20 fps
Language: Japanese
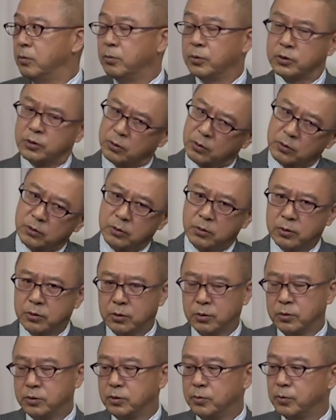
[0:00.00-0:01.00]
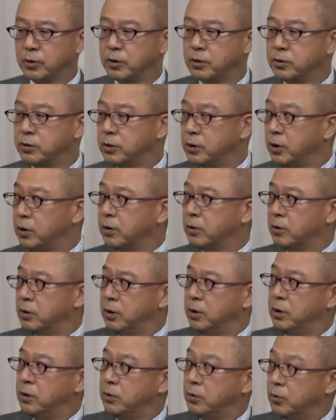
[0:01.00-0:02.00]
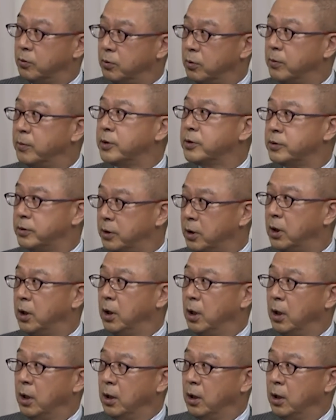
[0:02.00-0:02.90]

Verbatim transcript: まあ、そろそろ日本人も気づいていいのいいと思いますね。